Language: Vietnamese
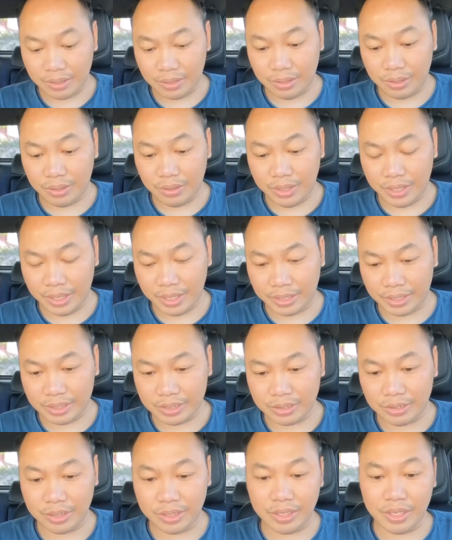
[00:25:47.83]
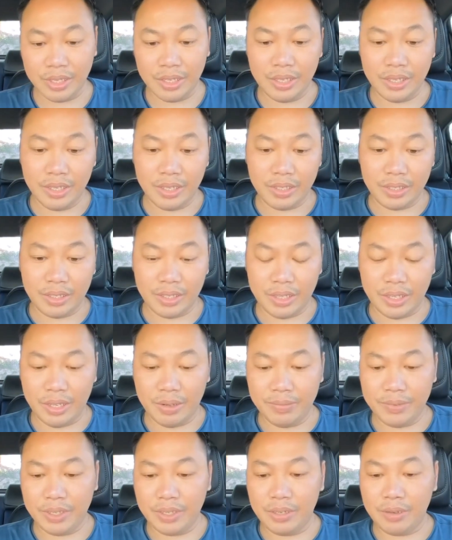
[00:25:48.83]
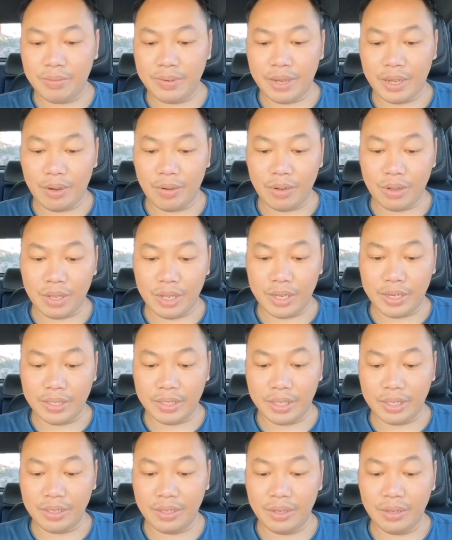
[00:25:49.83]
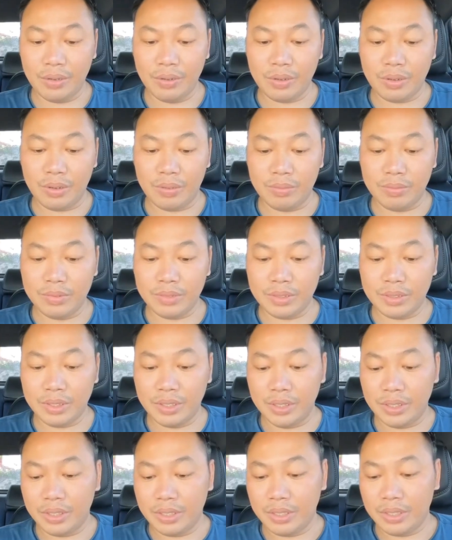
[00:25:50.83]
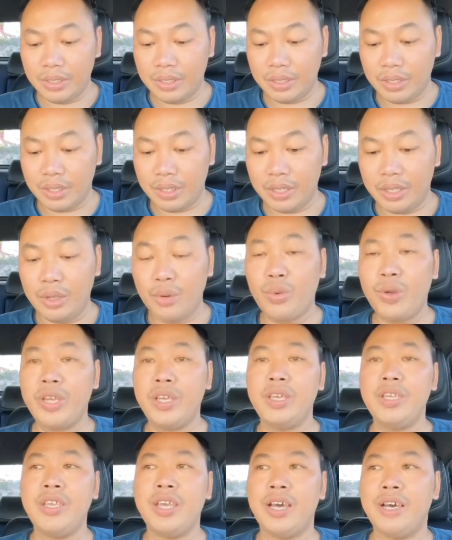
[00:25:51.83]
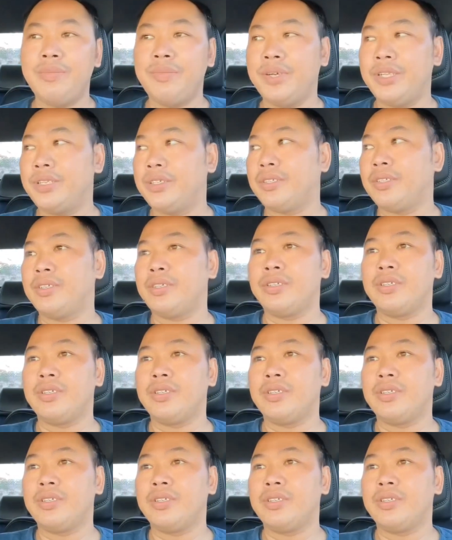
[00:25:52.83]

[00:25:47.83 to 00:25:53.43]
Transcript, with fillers: cô Hà Thanh Xuân thì giống như lúc đầu anh Thắng Ngô cũng yêu quý vợ mình